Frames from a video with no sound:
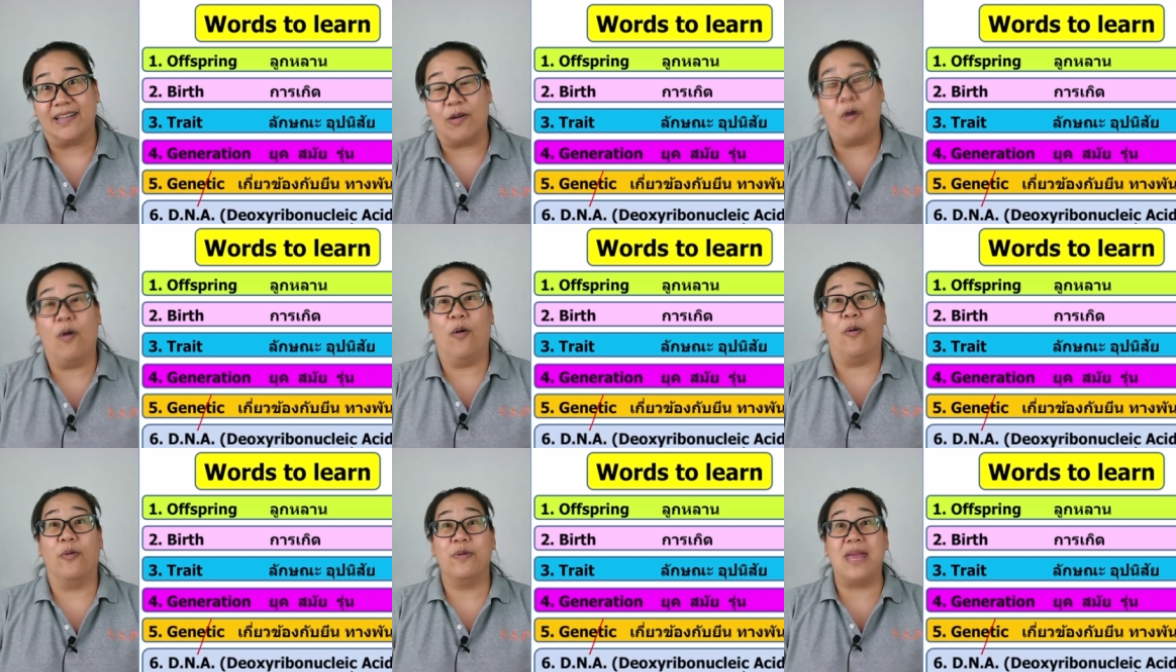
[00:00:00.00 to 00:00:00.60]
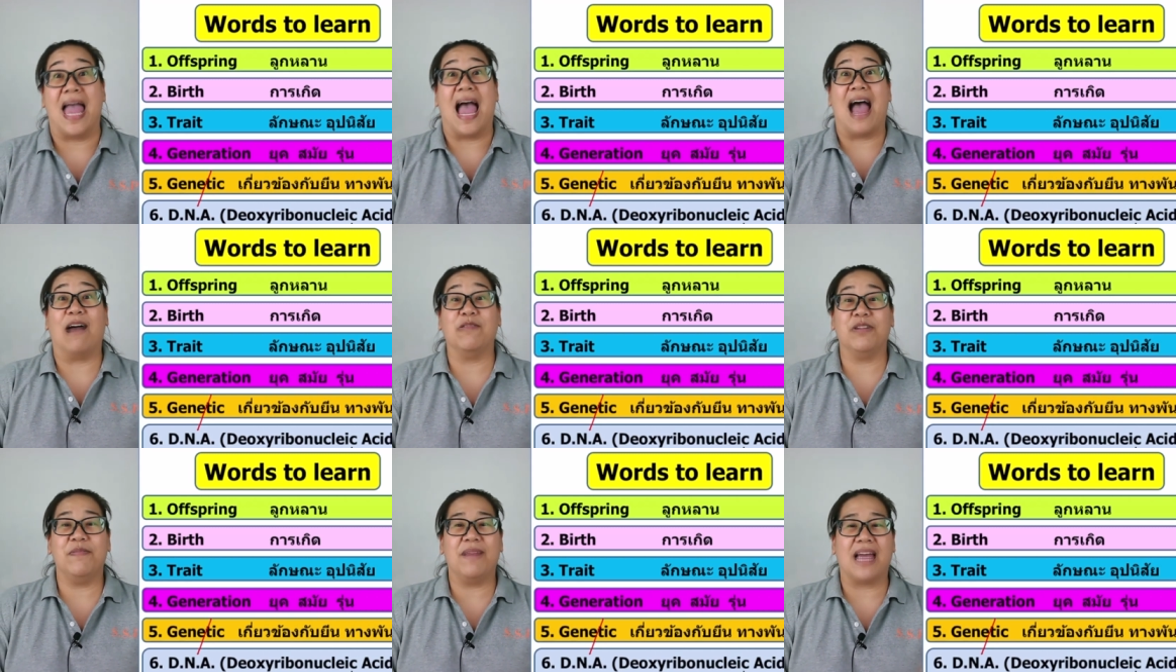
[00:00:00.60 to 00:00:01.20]
โอ้ยาว
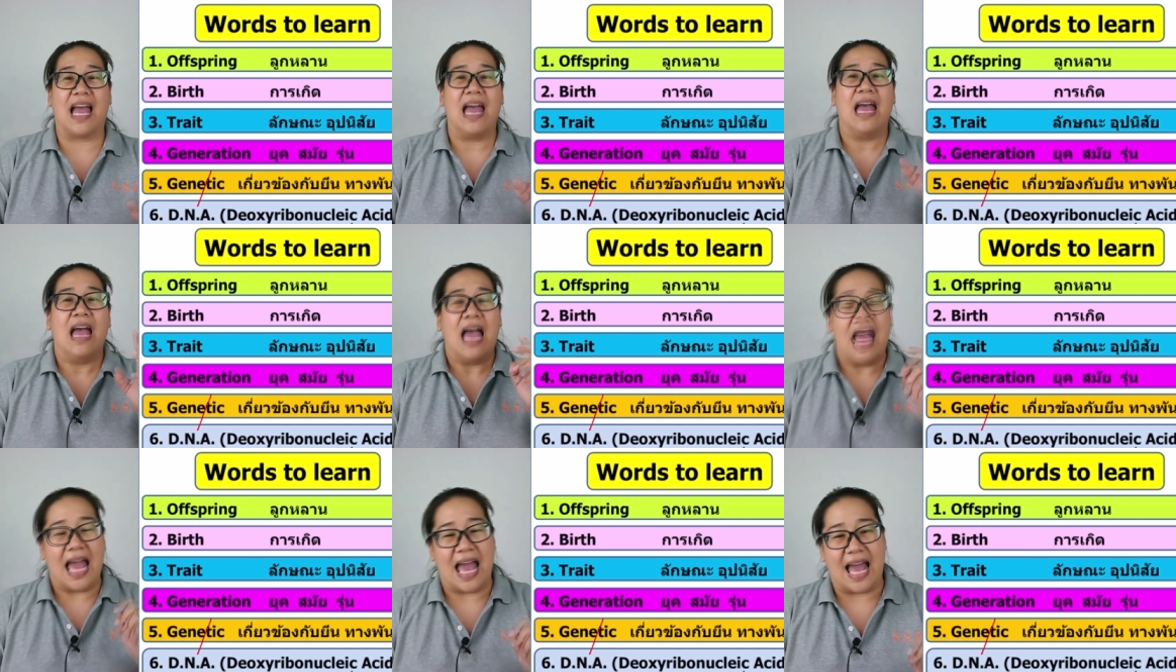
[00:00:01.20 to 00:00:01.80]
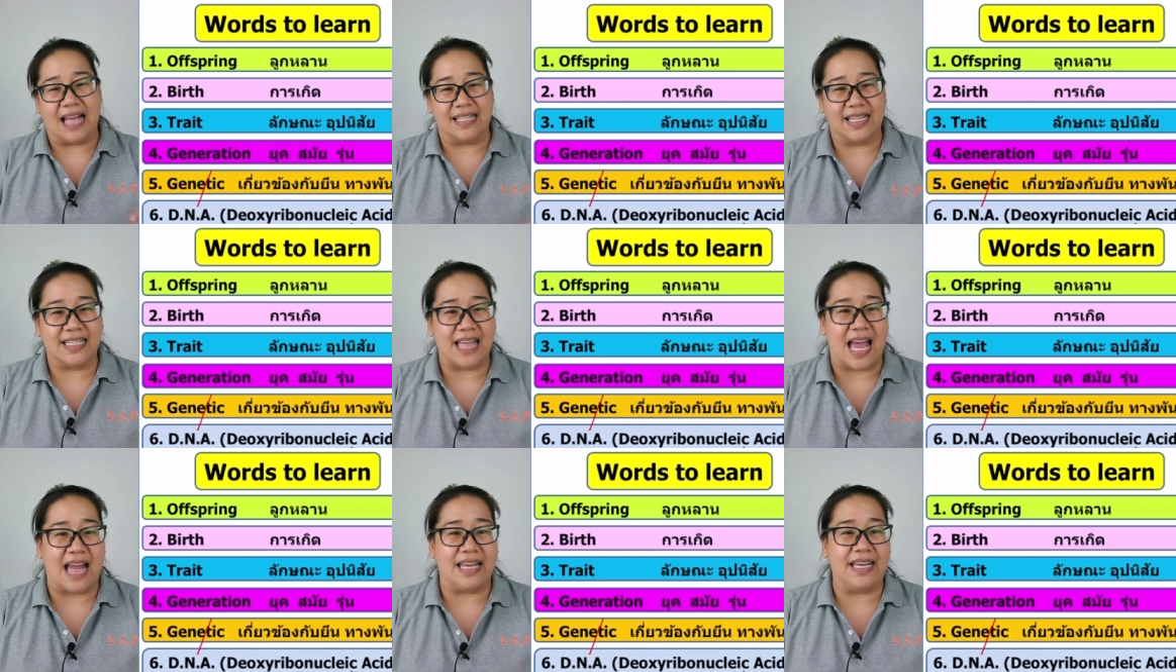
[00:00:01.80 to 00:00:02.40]
ใช่ไหมคะ อ่าอ่าน
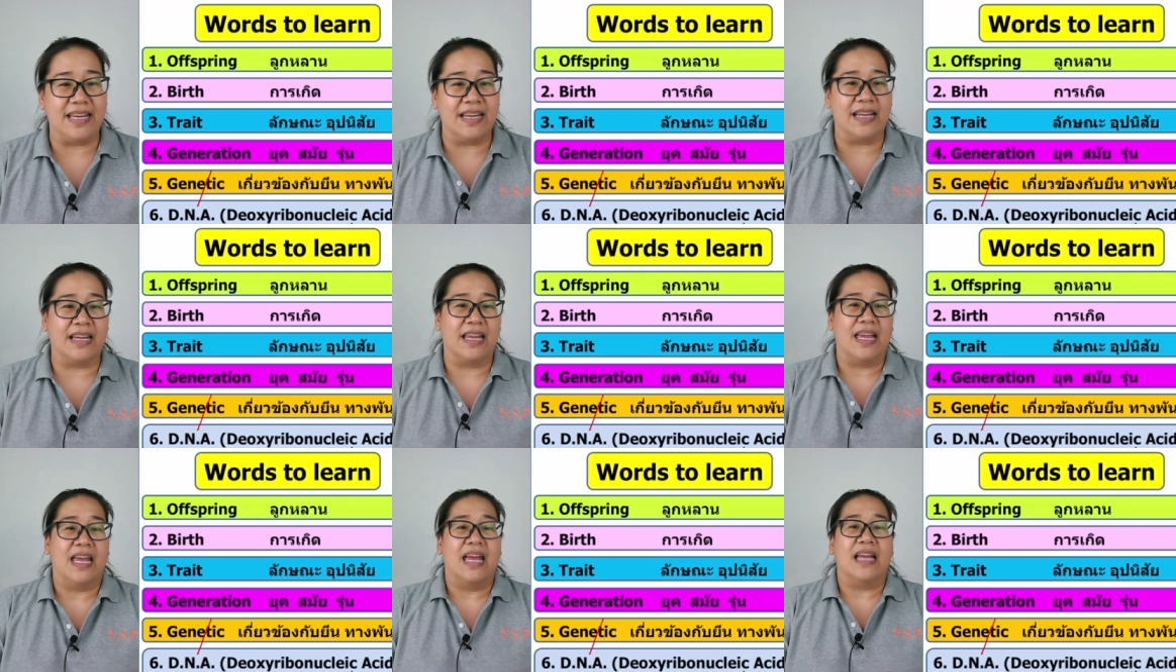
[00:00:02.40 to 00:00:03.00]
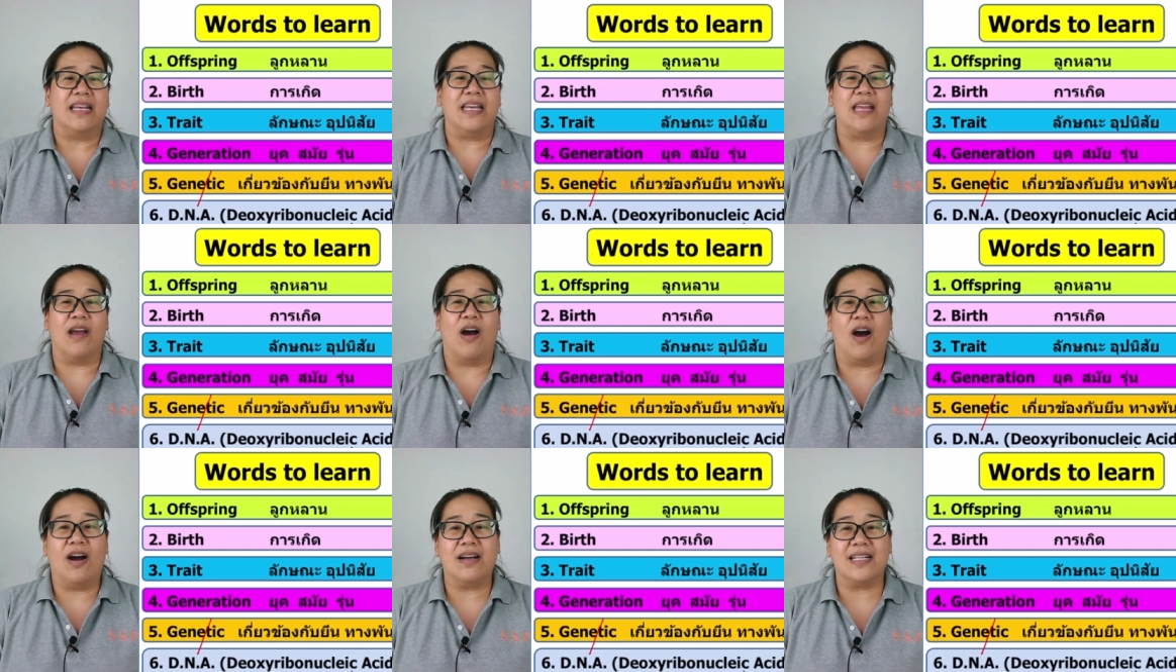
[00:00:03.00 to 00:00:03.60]
ช้าๆนิดนึง
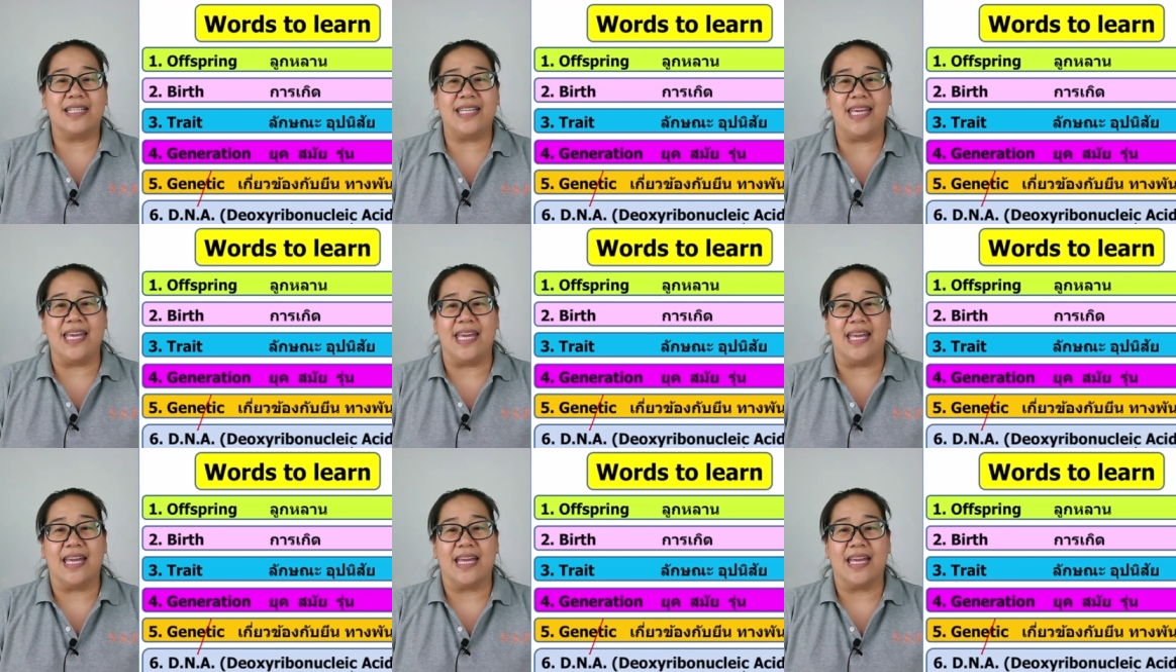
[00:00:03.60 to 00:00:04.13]
deoxy